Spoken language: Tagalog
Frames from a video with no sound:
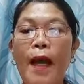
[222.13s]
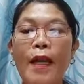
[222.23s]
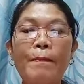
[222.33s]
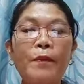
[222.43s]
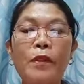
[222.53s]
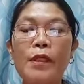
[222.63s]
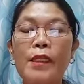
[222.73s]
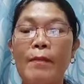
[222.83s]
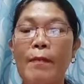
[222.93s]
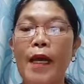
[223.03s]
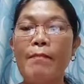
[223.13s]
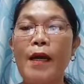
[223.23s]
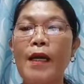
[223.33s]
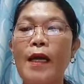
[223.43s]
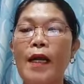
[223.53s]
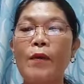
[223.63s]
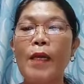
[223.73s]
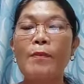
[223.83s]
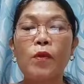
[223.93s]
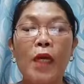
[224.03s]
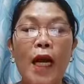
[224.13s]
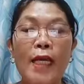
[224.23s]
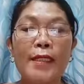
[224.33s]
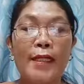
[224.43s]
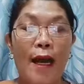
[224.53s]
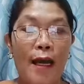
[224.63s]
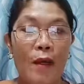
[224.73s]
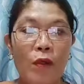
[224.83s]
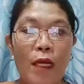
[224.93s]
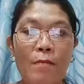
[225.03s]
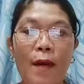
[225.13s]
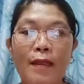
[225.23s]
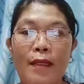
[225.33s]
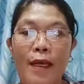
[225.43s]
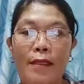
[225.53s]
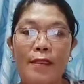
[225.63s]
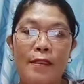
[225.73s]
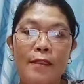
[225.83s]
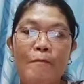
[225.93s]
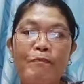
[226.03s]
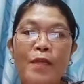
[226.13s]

Para po sa may mga karawan bukas, araw ng martes.